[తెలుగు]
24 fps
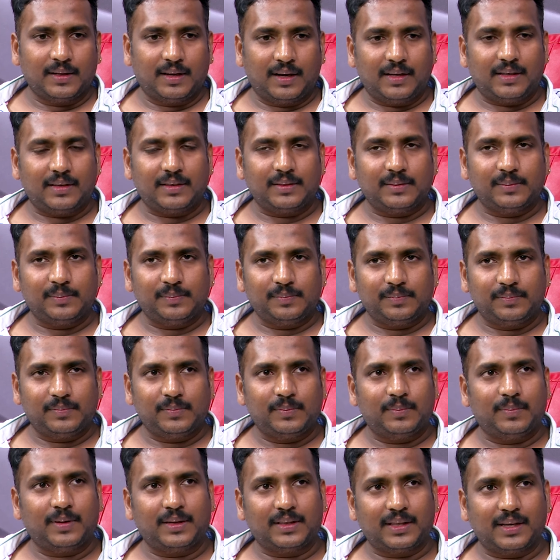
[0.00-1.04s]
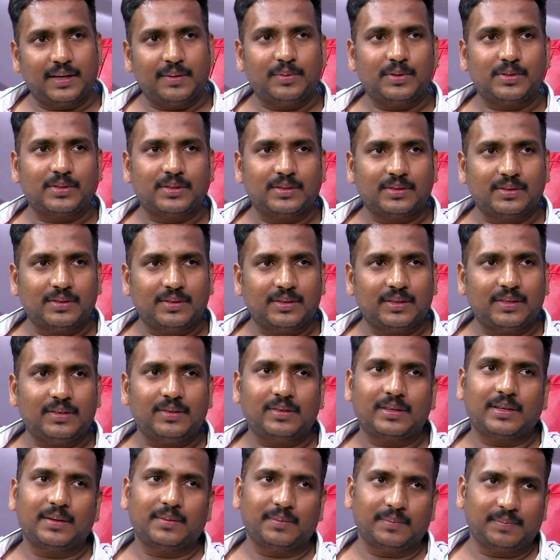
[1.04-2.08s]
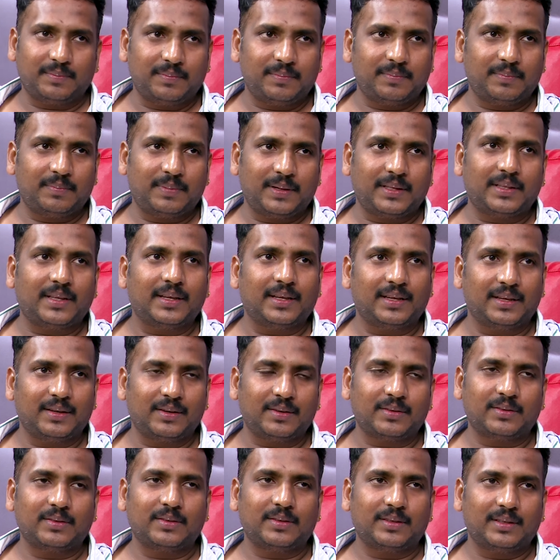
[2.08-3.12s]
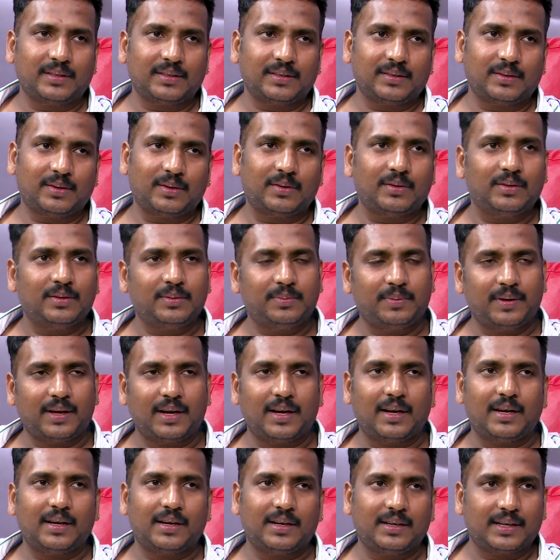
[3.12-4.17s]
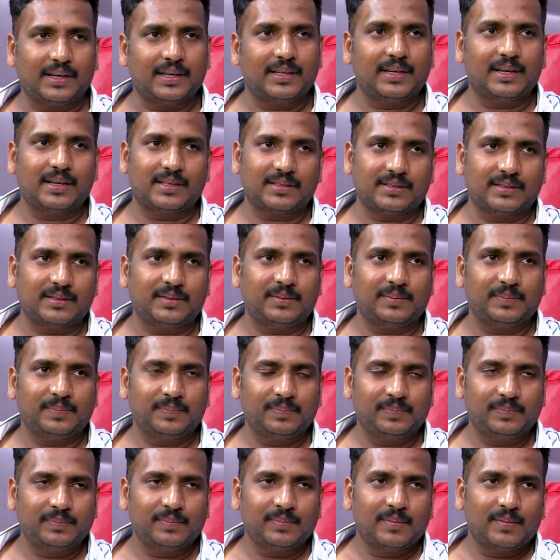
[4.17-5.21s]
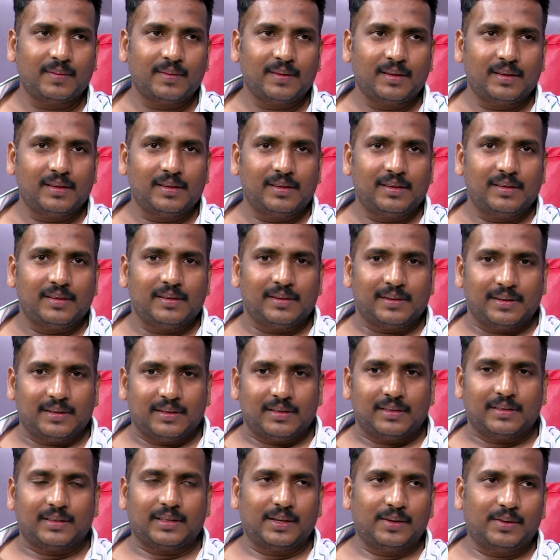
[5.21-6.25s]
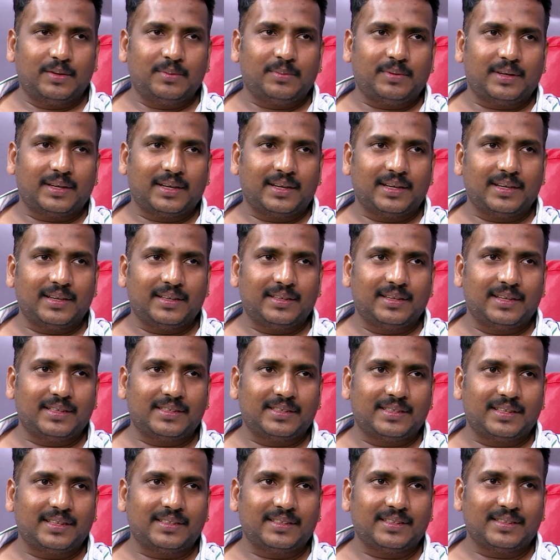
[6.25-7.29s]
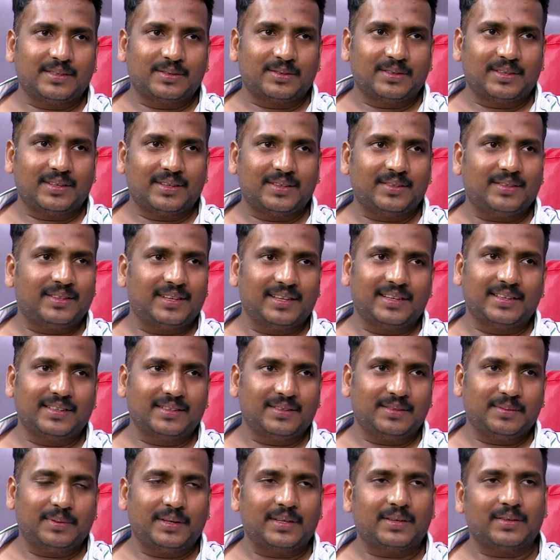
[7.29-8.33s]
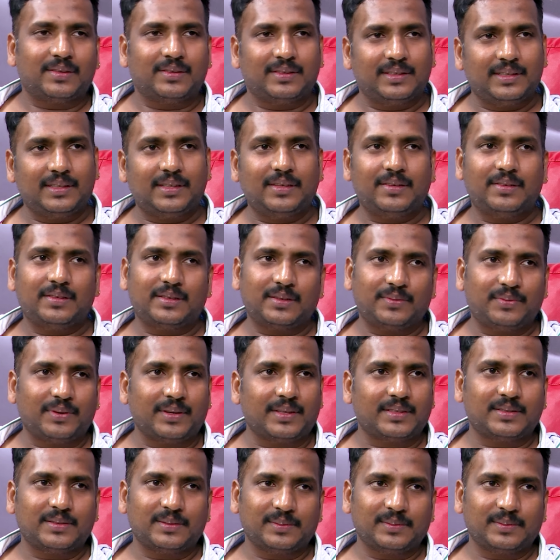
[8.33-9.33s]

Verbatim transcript: ఆర్ మదర్ ఎమోషన్ తోటి ఒక పెద్ద హీరో తోటి రెండు ప్యారలల్గా ట్రై చేస్తున్నాం ఓకే దేవుడు మనకి ఏ డెసిషన్ తీసుకున్నాడో తెలియదు బట్ రెండిట్లో ఒకటి ఫిక్స్